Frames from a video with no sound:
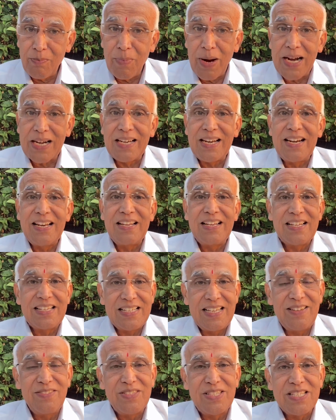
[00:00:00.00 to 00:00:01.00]
మాట్లాడినా
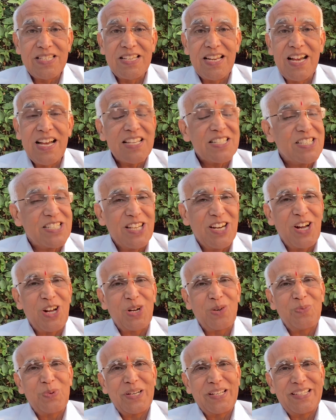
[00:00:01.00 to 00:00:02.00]
ఏం చేసినా
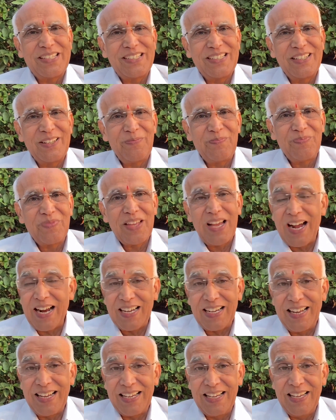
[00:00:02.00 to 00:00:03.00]
చిరాకు పడకండి
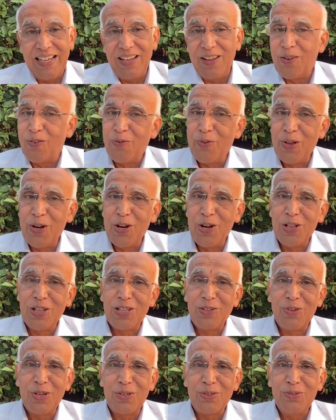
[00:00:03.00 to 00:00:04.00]
అట్లాగే
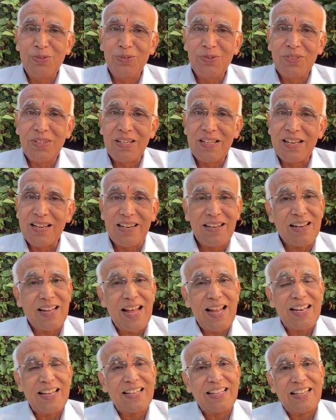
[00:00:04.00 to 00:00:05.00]
వీలున్నంత వరకు
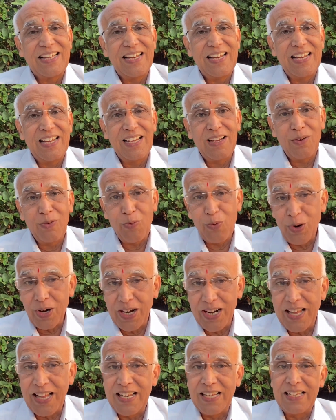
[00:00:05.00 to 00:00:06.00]
నాన్న దగ్గరే
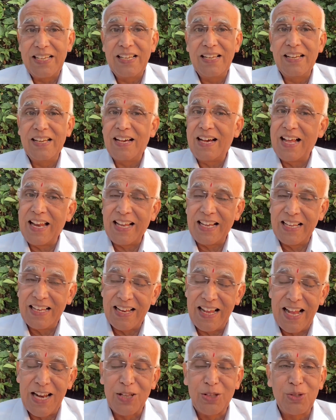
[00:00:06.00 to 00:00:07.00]
ఉండడానికి అలాగే
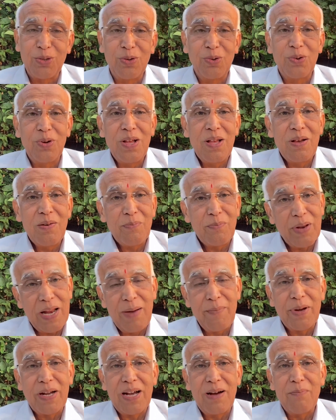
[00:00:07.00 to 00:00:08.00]
నాన్నతో
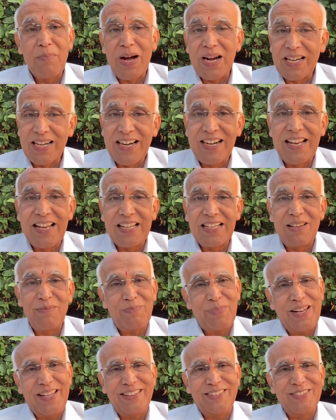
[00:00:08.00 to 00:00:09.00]
ప్రేమగా మాట్లాడడానికి
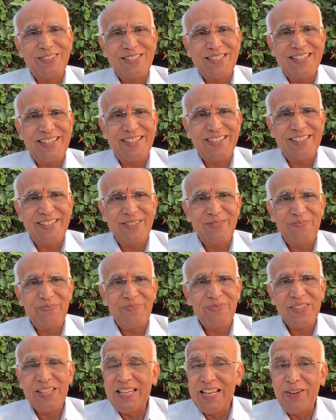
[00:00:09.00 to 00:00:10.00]
ప్రయత్నం చేయండి
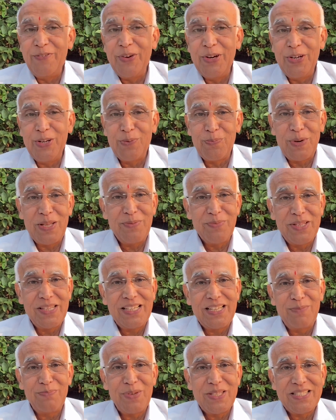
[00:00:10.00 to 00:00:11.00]
ఈ వీడియో పది
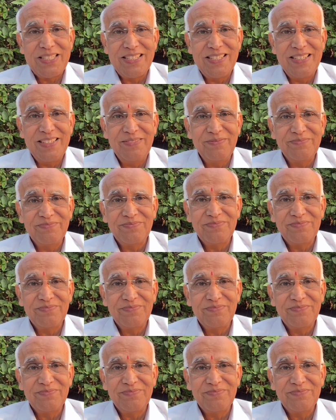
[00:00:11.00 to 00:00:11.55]
మందికి పంచండి